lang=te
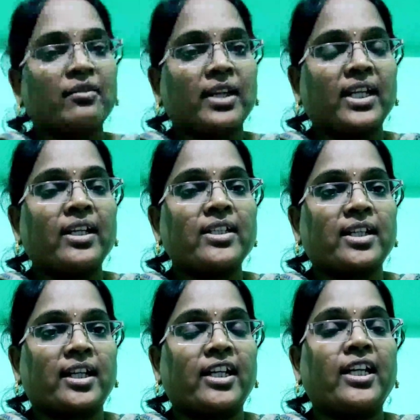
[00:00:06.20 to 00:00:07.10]
ఎవరైనా
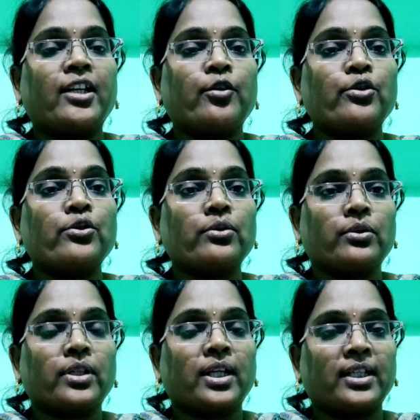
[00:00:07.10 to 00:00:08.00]
సరే ఈరోజు
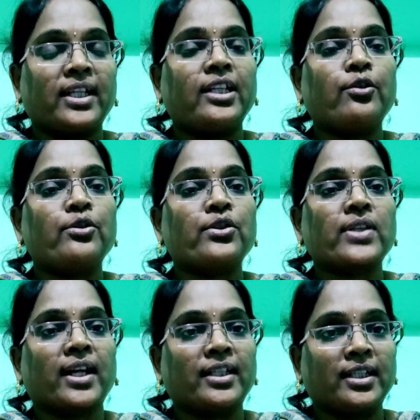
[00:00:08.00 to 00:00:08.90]
అంటే ఈరోజు
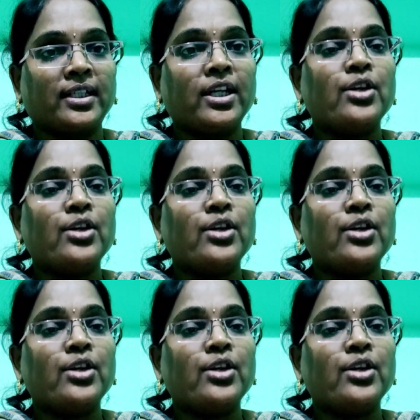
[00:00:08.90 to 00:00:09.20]
సాయి